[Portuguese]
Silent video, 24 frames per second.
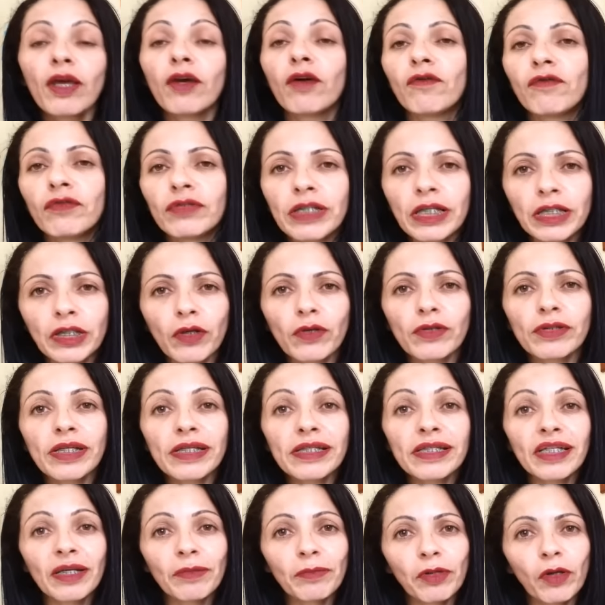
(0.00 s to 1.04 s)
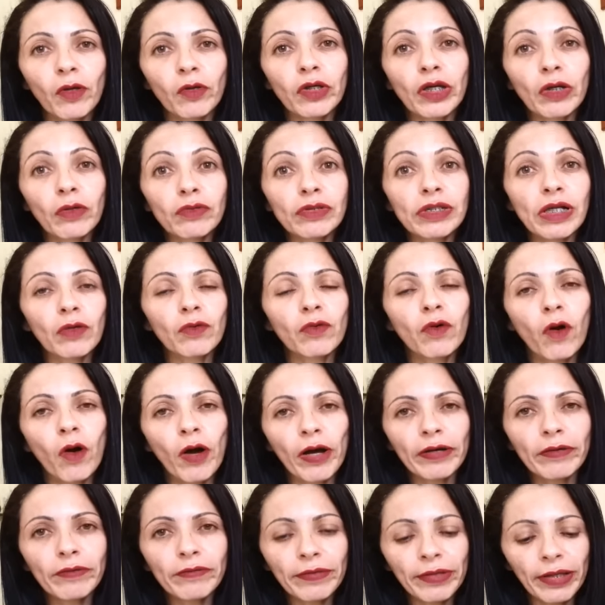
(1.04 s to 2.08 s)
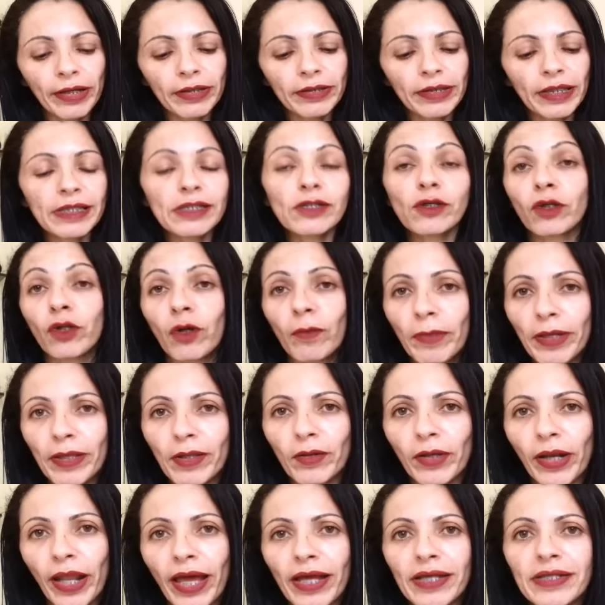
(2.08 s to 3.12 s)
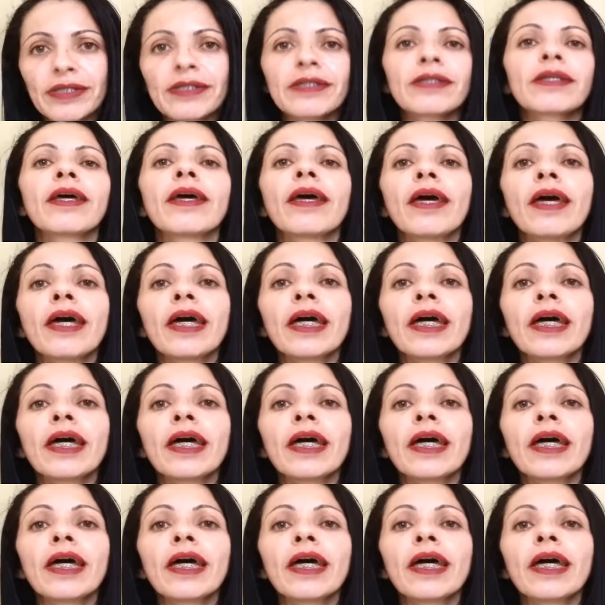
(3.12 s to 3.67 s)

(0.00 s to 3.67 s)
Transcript: eu fiz até os exames que eu ia usar o Rocutan, né? Se eu não melhorasse.